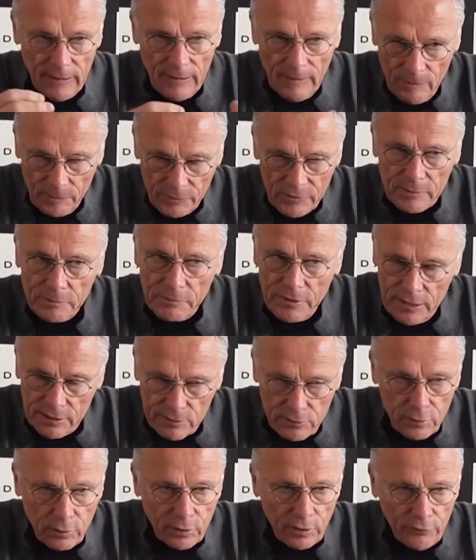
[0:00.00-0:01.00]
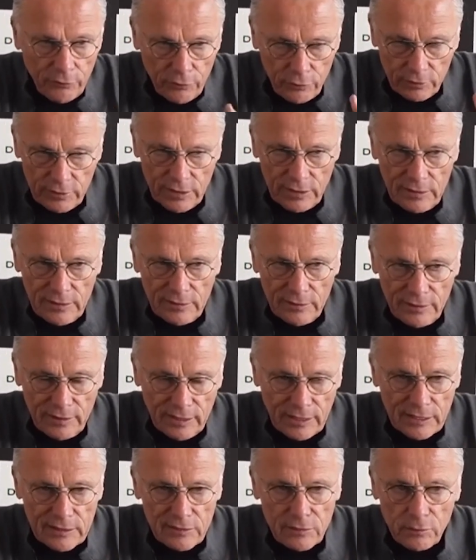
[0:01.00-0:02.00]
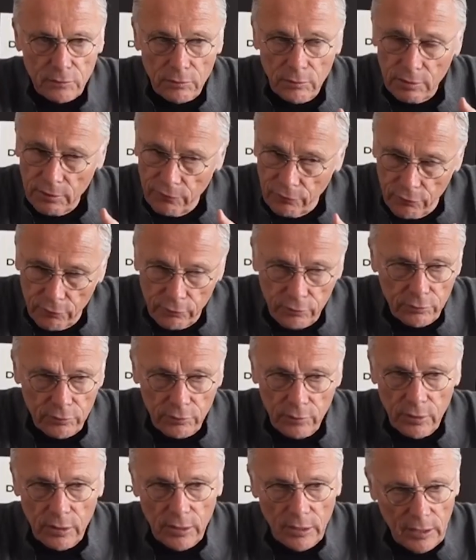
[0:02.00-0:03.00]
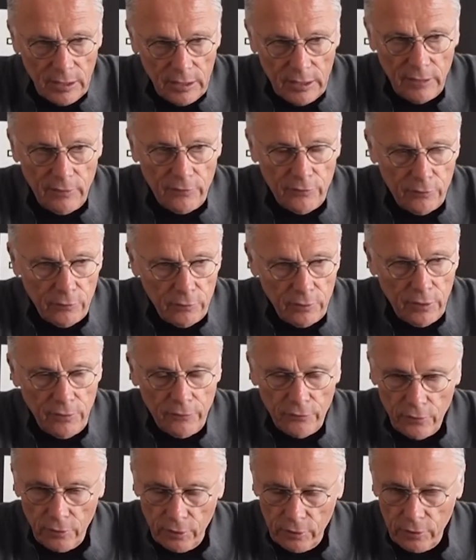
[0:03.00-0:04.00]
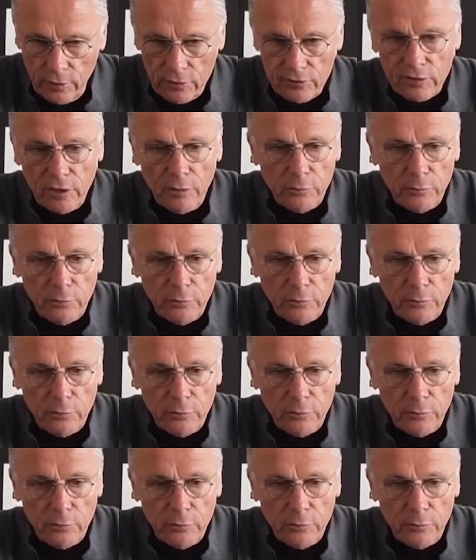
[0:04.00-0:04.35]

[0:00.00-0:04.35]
Menurut dia, kemampuan berbahasa gelandang asal Jepang itu tidak sebagus